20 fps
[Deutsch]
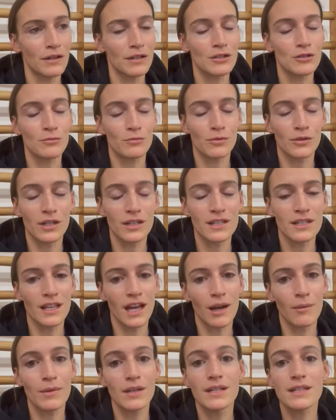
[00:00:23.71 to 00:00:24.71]
die
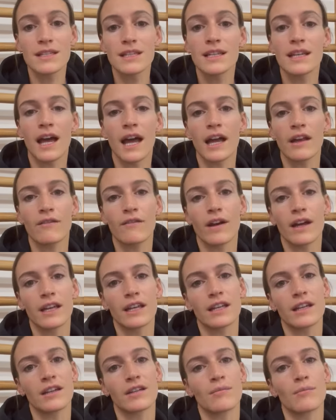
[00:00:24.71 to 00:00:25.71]
Sportzahnmedizin einen
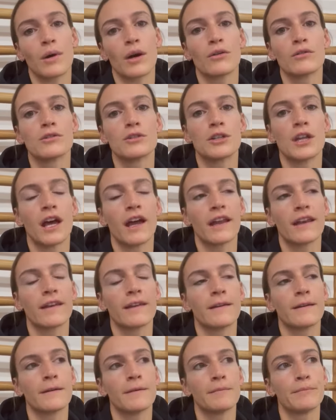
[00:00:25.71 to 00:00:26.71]
weiteren Baustein.
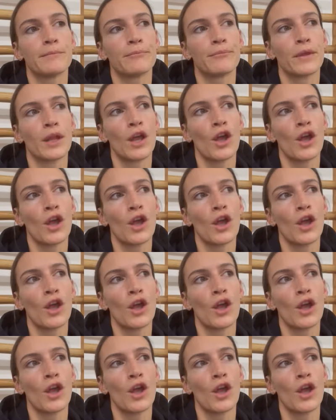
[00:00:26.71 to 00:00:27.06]
Ähm,